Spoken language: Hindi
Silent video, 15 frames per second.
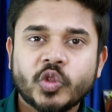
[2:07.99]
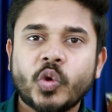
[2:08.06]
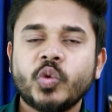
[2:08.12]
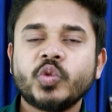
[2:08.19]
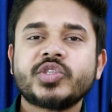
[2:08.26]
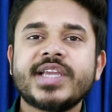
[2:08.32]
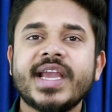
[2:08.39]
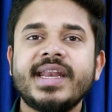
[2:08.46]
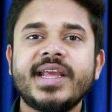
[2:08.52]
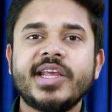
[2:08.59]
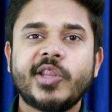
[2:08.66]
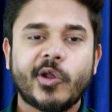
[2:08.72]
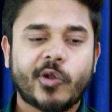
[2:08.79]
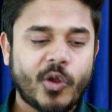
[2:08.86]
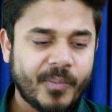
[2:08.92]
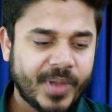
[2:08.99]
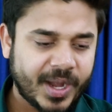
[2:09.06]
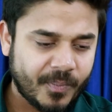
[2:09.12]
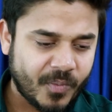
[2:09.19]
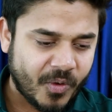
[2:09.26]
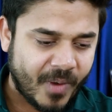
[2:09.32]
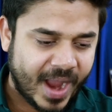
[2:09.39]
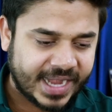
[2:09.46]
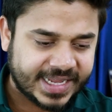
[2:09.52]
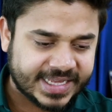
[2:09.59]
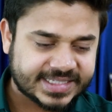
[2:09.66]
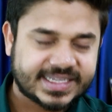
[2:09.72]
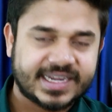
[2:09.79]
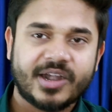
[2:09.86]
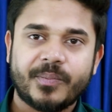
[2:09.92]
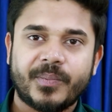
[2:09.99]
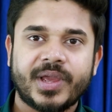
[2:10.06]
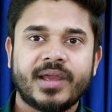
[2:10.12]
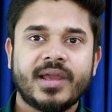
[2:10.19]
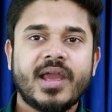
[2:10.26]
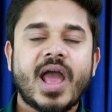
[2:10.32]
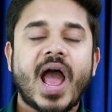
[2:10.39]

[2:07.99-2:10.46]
तो उसके लिए देखो मेरे मोबाइल स्क्रीन पे